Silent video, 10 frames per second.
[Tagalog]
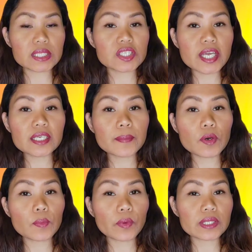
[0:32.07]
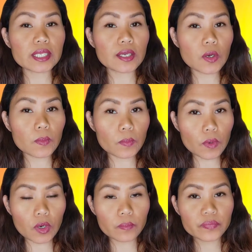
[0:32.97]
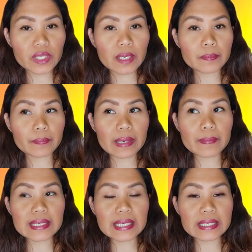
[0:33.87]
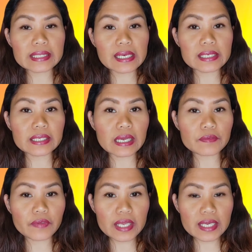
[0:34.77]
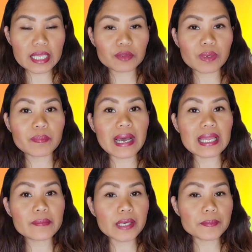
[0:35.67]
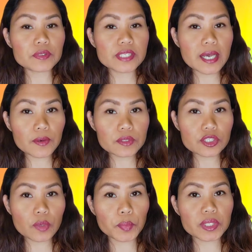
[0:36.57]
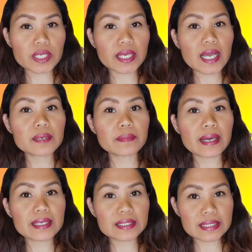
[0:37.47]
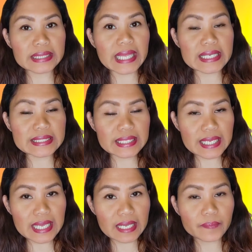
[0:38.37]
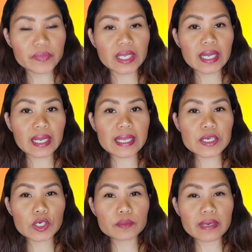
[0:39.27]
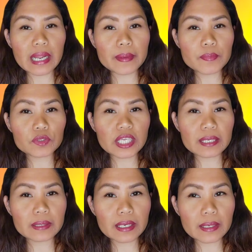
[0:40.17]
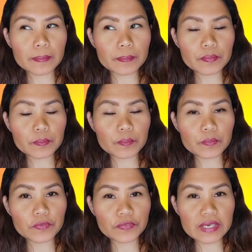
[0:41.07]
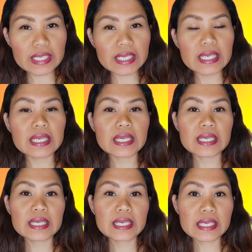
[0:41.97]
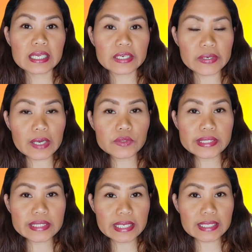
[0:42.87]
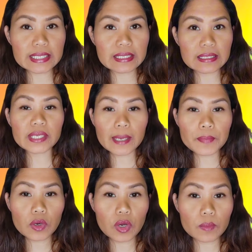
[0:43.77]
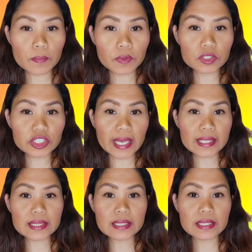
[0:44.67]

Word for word: Dyan ka po pwede umupo. Pag may nakita kang naka-vacant, magpaalam ka po sa host nung pwede kang mag-tasking. Ngayon, marami pong nag-free ah, uh, crown seat. Hindi ka pong umupo dyan.